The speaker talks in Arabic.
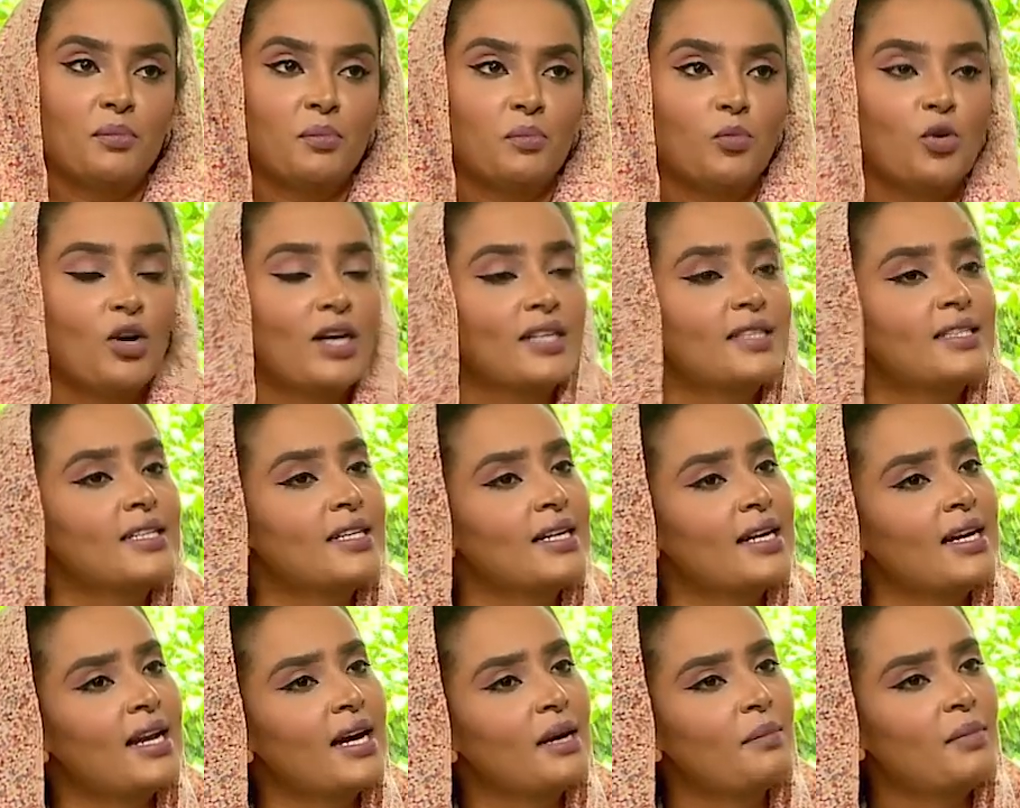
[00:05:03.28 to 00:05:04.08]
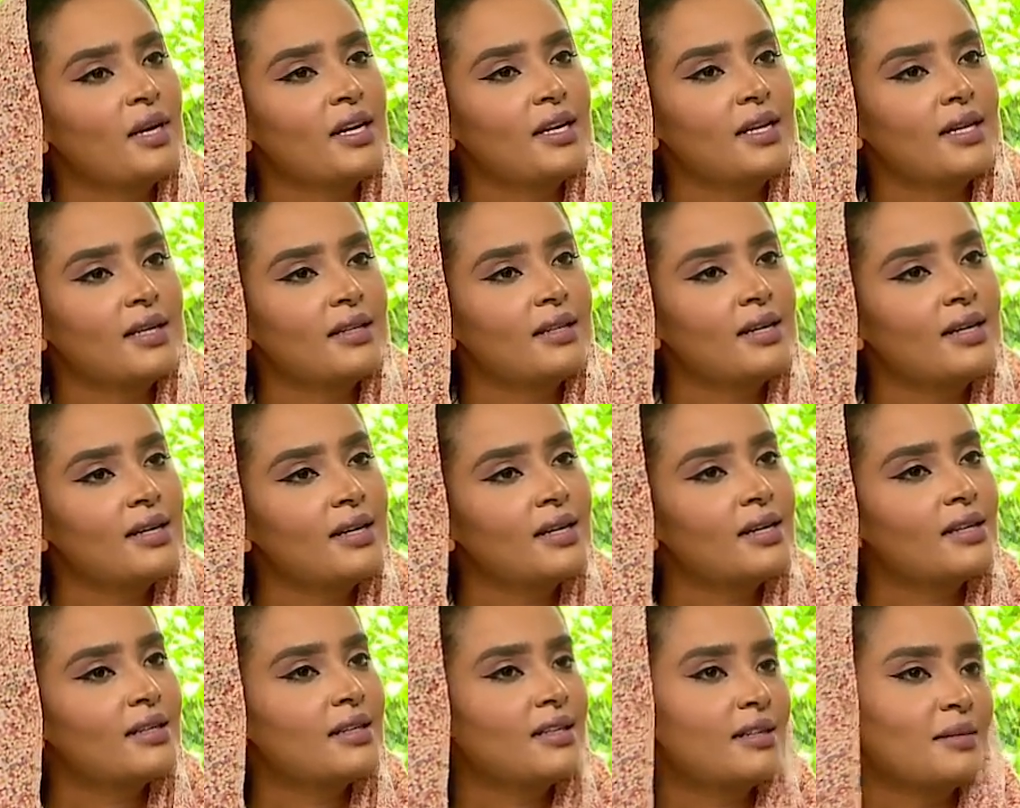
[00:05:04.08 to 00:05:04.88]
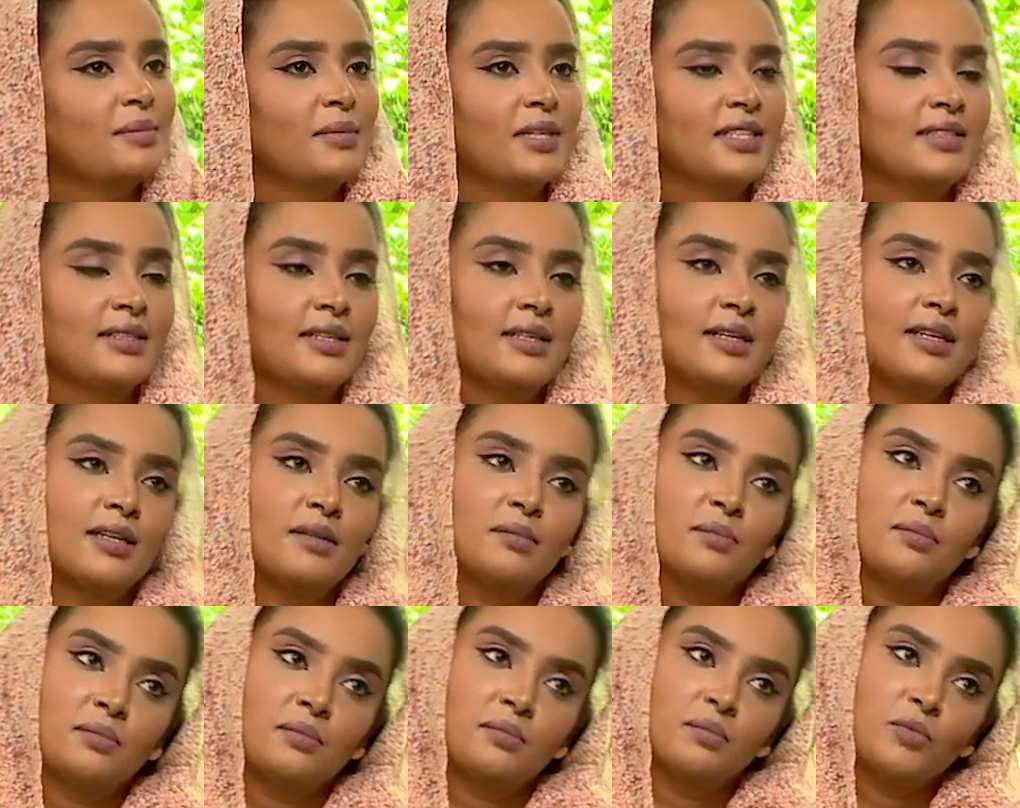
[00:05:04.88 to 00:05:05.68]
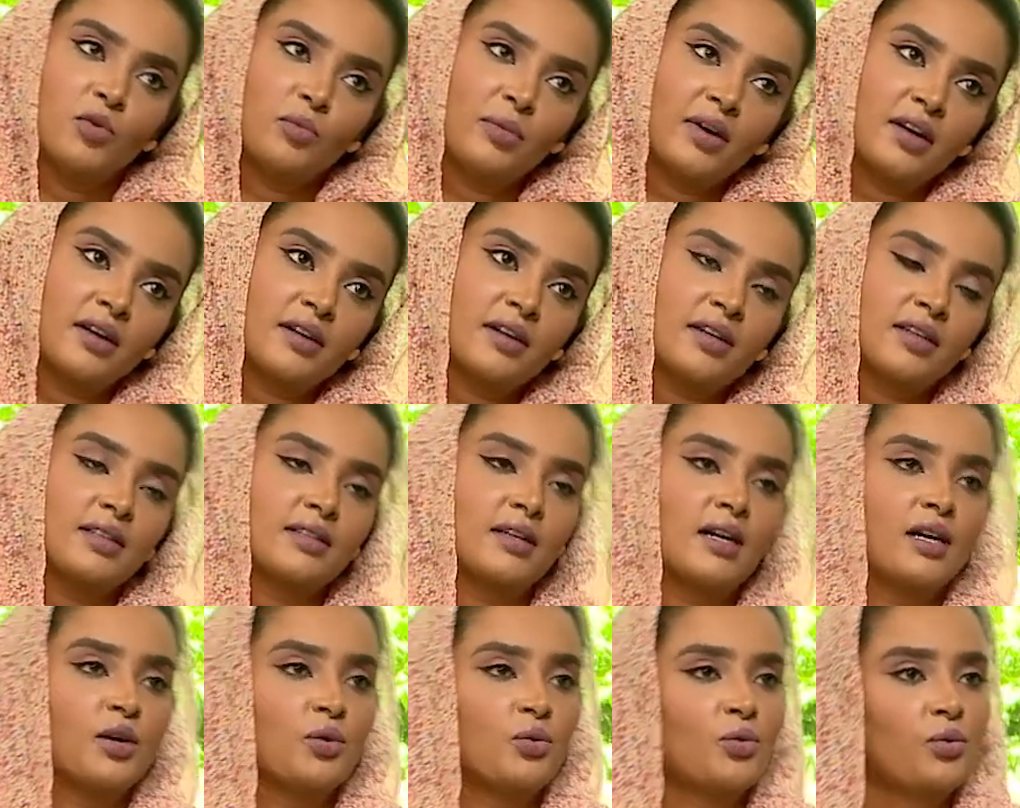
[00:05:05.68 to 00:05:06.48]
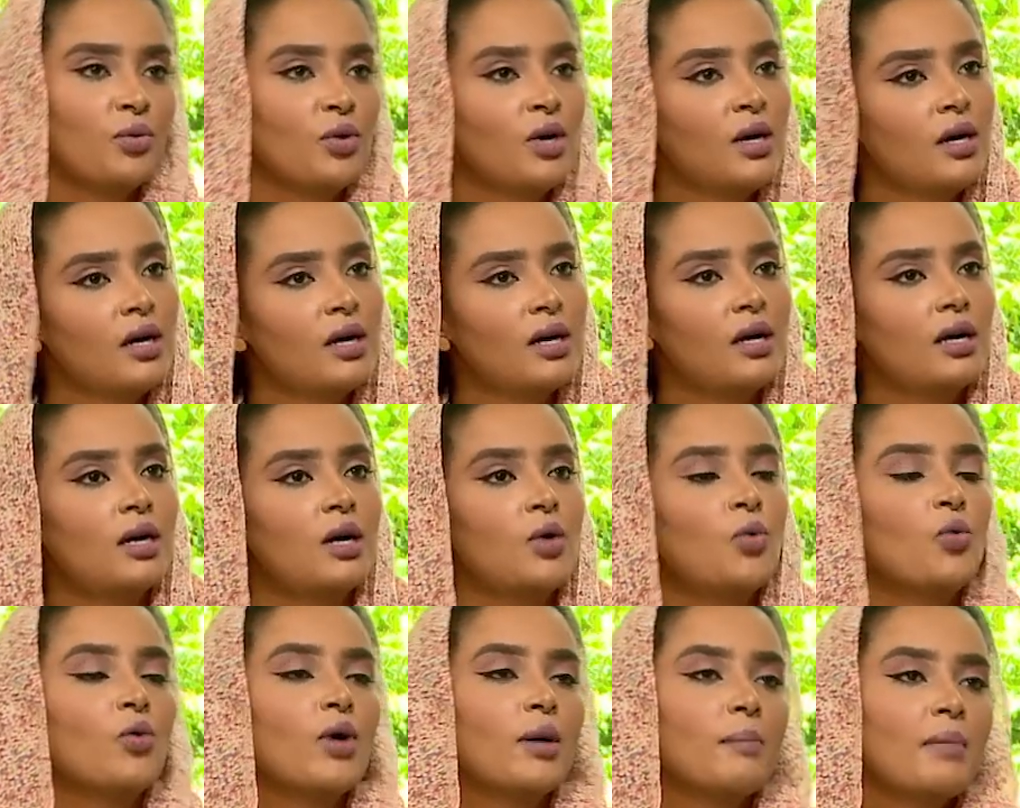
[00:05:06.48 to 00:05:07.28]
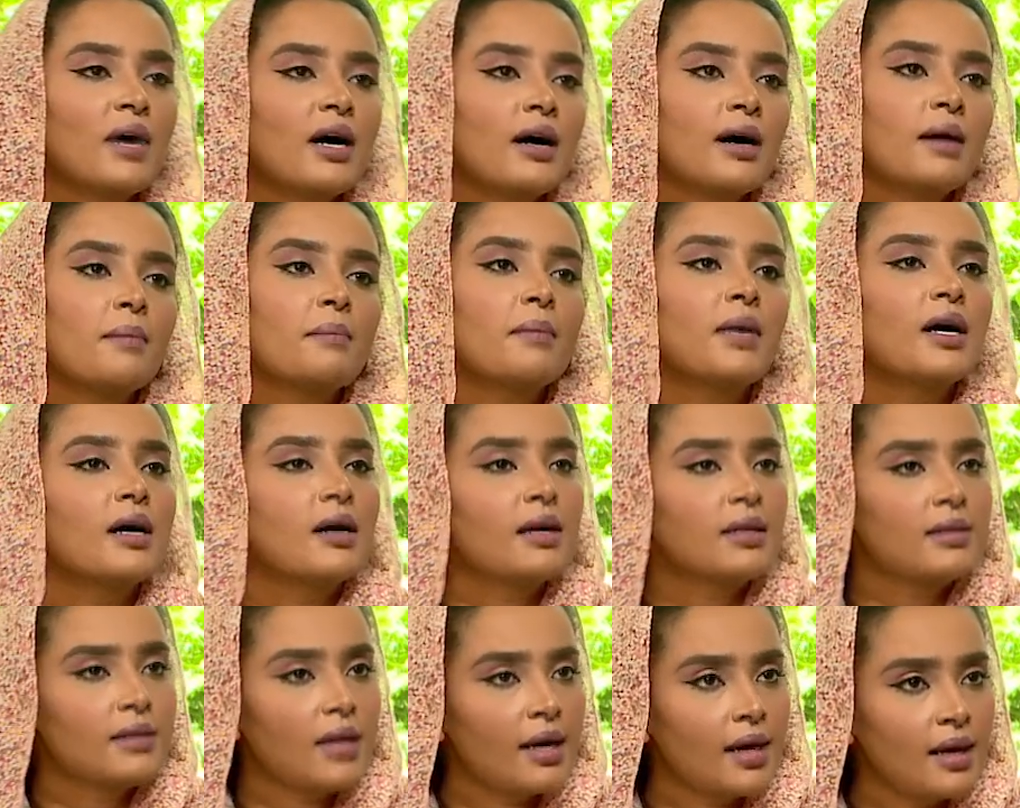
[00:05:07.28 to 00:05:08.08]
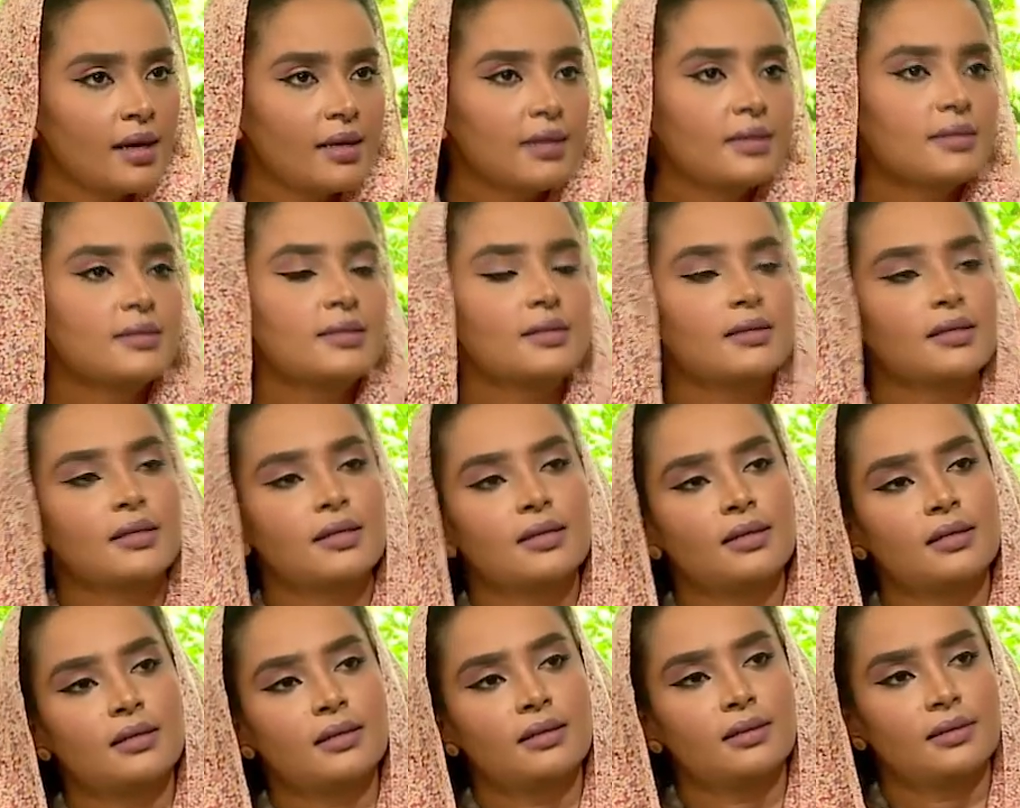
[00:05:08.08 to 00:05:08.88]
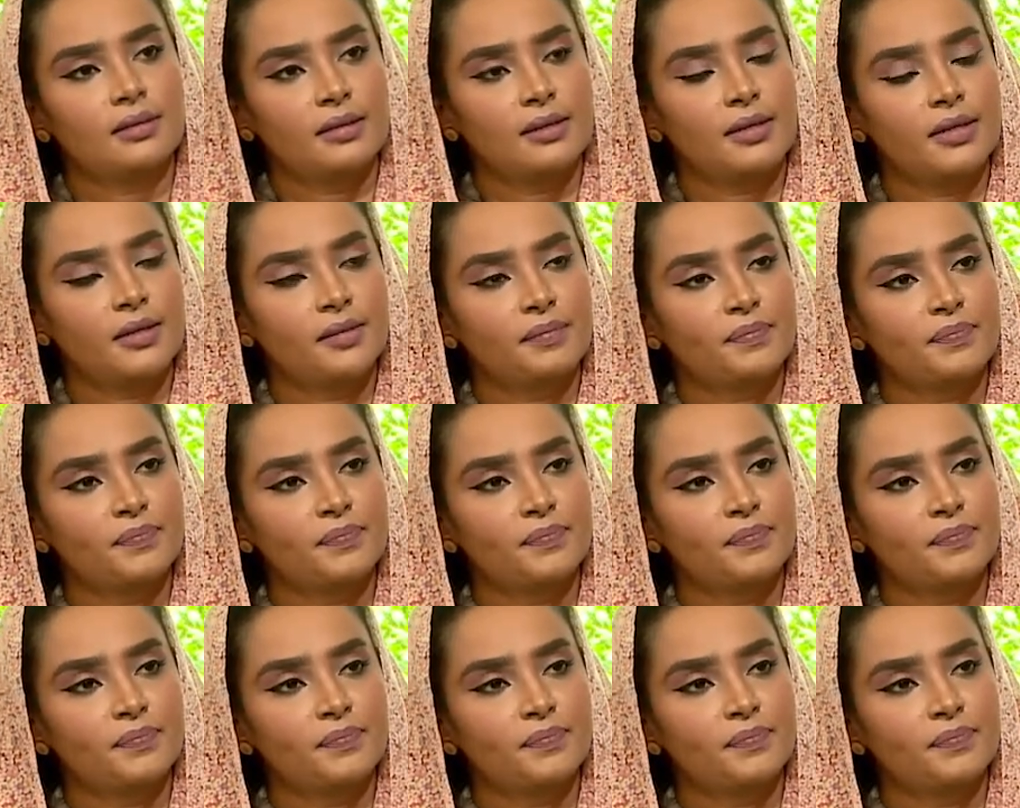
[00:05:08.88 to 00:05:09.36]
مخدر العمليه ده مثلا ممرض او أيوة أيوة. هو ما دا ما دارس بالضبط كده نعم.